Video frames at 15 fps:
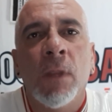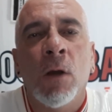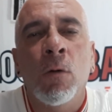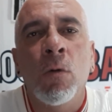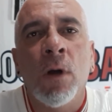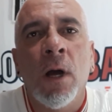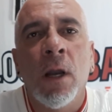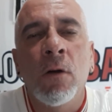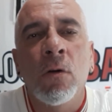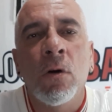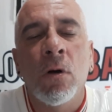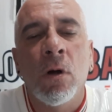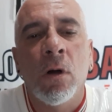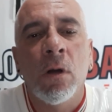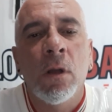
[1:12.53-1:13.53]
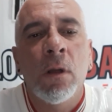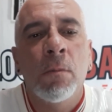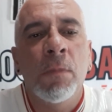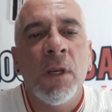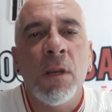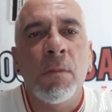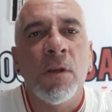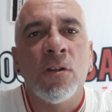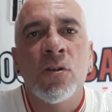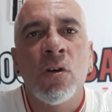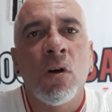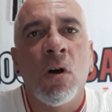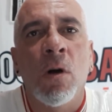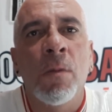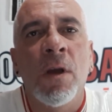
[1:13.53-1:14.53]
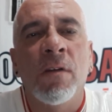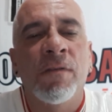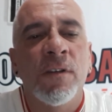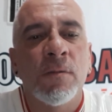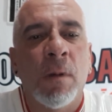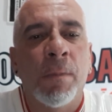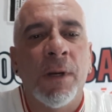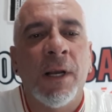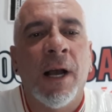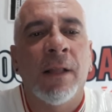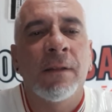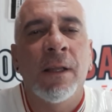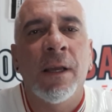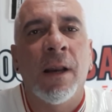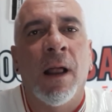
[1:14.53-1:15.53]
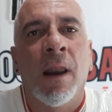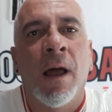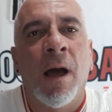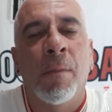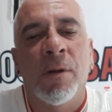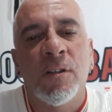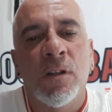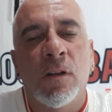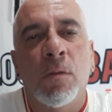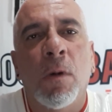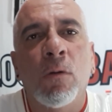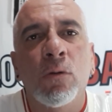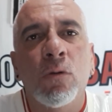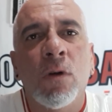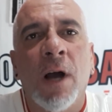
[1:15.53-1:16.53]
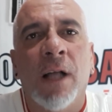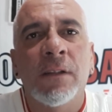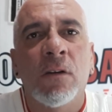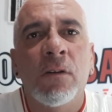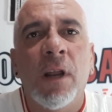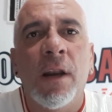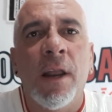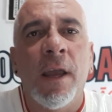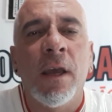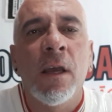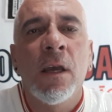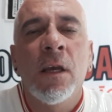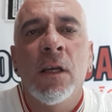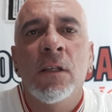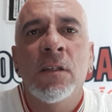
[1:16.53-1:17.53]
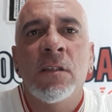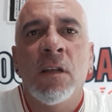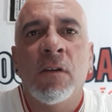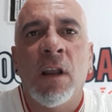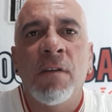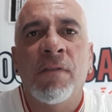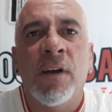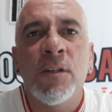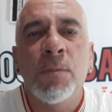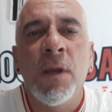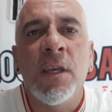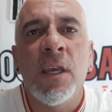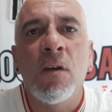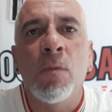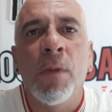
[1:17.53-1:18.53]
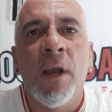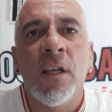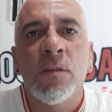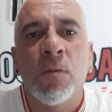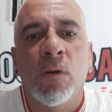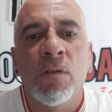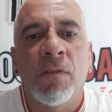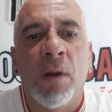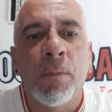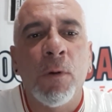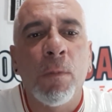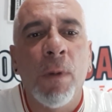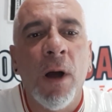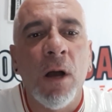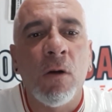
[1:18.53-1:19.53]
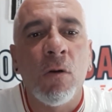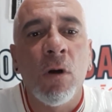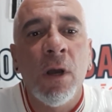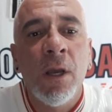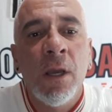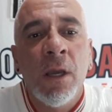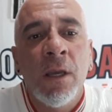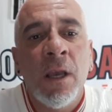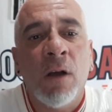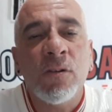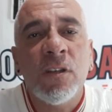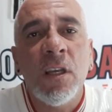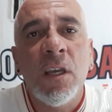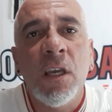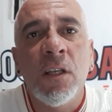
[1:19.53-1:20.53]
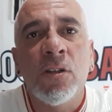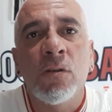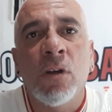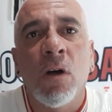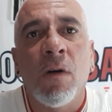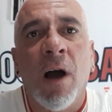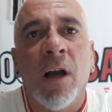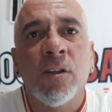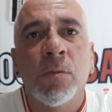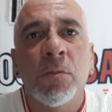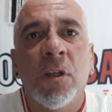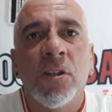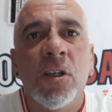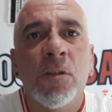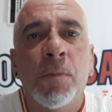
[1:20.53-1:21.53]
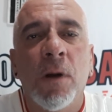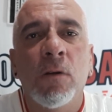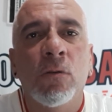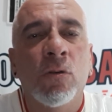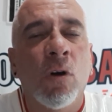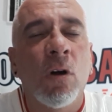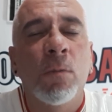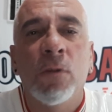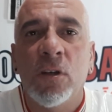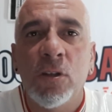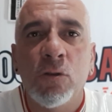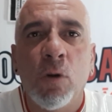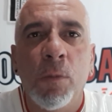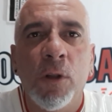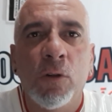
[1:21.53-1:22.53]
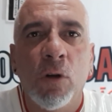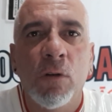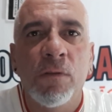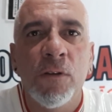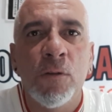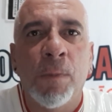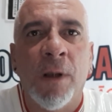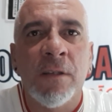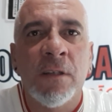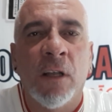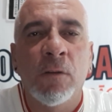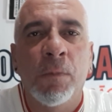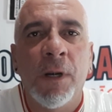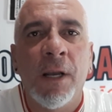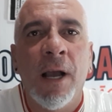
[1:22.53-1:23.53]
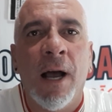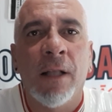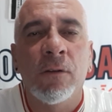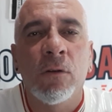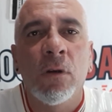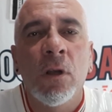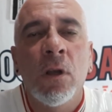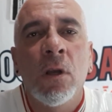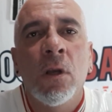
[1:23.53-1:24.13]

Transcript: O Lugano minimizou, meio que fez uma brincadeira lá, mas dando uma cutucada no nenê, dizendo que ele faz biquinho mesmo quando vai para o banco. E é o seguinte: o que eu acho, muita gente perguntou, muita gente comentou no vídeo passado, obrigado.